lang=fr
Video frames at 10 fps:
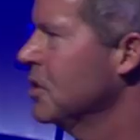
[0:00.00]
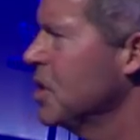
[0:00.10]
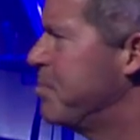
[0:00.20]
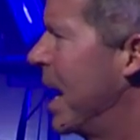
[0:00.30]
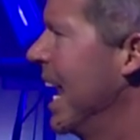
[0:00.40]

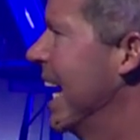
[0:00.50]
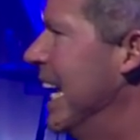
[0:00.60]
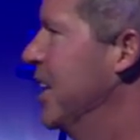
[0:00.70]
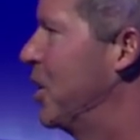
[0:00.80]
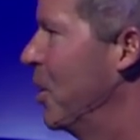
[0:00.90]
Juste parler à
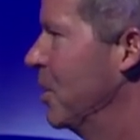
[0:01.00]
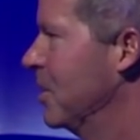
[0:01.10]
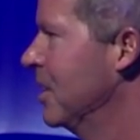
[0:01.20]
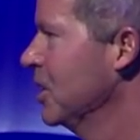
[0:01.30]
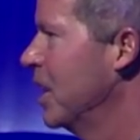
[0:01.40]
quelqu'un
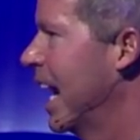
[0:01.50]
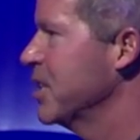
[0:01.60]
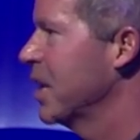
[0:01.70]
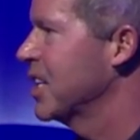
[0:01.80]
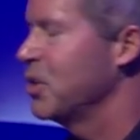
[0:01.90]
la
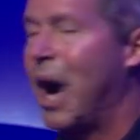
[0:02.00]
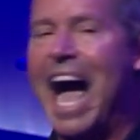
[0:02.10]
résurrection.